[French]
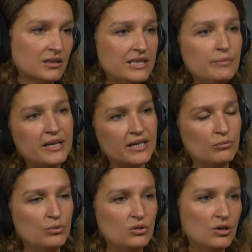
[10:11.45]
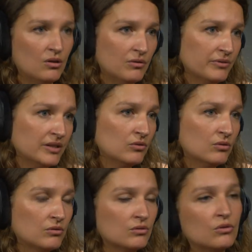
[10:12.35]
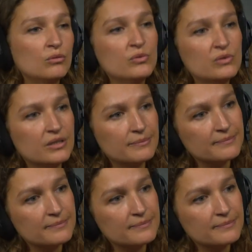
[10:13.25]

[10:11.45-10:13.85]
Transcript: libérer un peu le corps en fait dans, le musée.